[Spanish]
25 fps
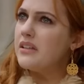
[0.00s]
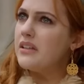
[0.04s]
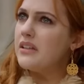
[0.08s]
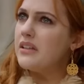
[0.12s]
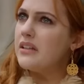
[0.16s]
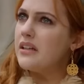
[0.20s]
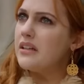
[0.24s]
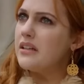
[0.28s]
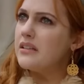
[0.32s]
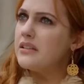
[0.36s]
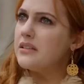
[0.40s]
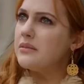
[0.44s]

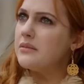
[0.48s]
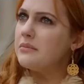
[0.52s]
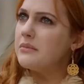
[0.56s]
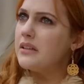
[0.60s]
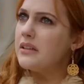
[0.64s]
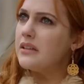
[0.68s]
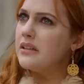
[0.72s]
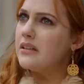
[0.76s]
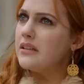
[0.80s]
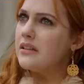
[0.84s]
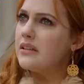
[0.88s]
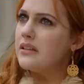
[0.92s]
Están en mi
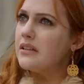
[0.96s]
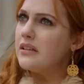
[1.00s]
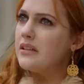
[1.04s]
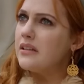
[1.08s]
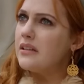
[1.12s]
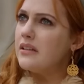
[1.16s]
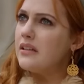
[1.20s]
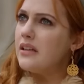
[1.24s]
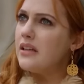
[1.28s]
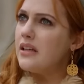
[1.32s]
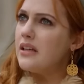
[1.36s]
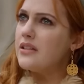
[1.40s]
terraza.
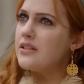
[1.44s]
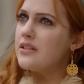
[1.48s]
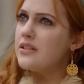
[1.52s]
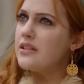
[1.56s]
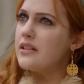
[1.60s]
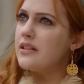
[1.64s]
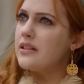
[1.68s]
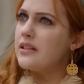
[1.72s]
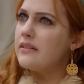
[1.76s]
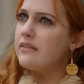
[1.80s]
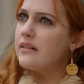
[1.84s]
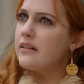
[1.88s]

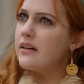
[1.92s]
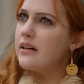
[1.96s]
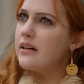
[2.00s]
¡Qué